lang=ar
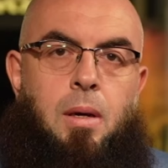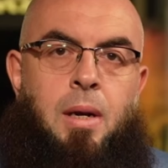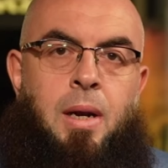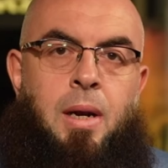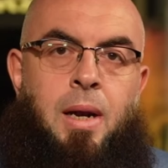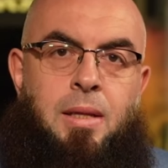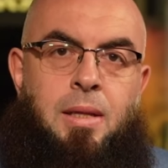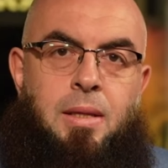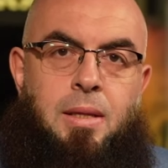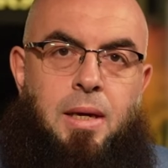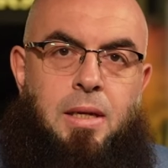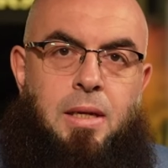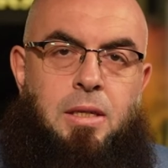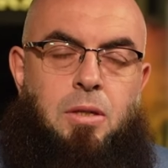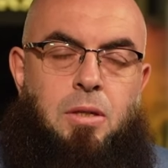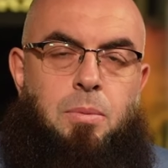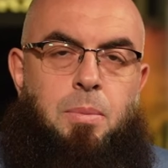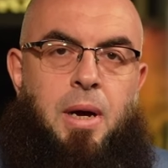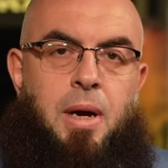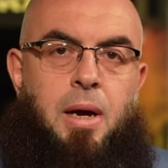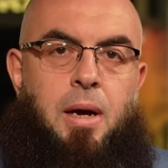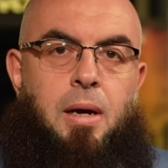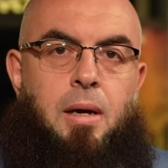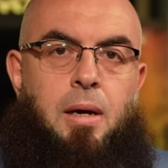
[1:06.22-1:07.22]
لن
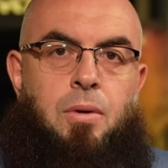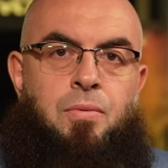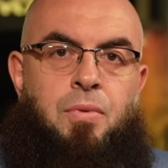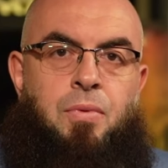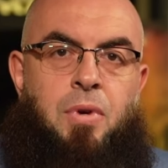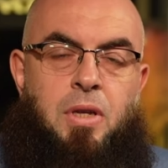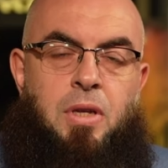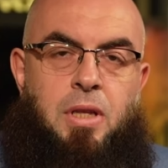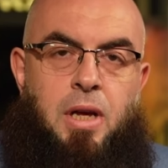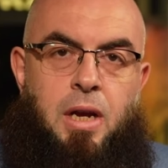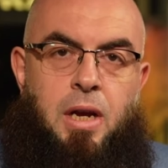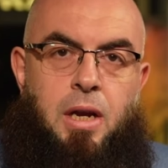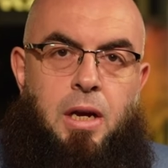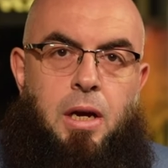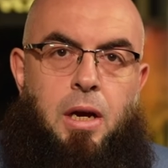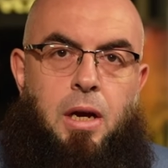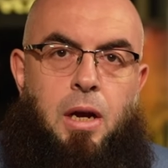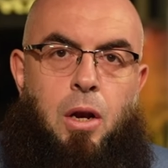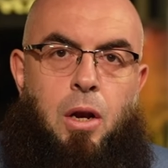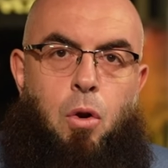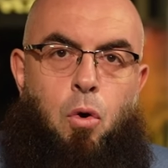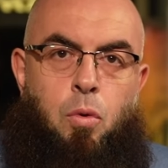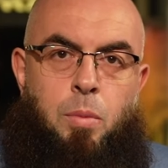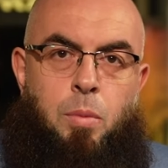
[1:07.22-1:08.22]
تسمع في تاريخ
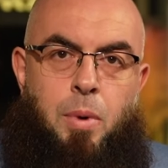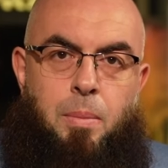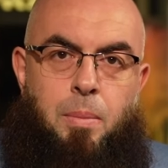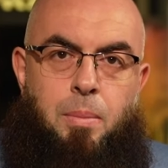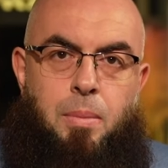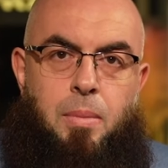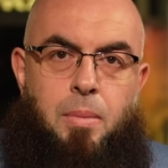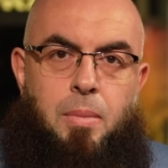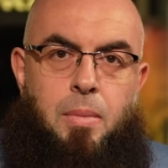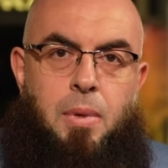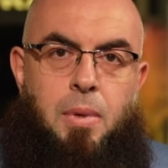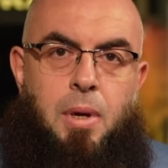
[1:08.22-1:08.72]
الأمم